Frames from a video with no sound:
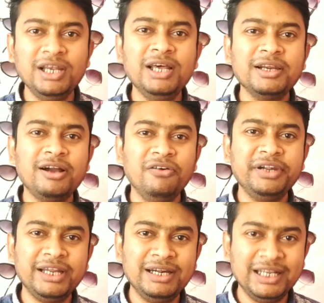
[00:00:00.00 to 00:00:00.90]
कलर
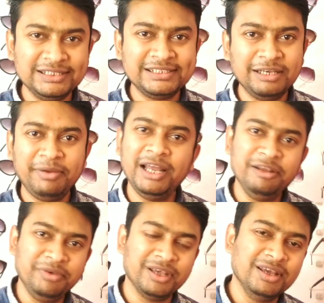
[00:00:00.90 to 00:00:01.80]
कॉन्टेक्ट लेंस के
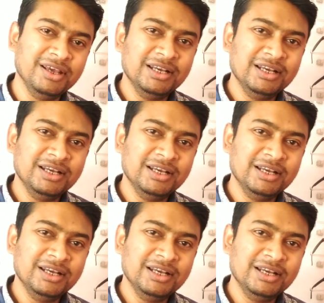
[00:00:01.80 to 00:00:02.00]
बारे में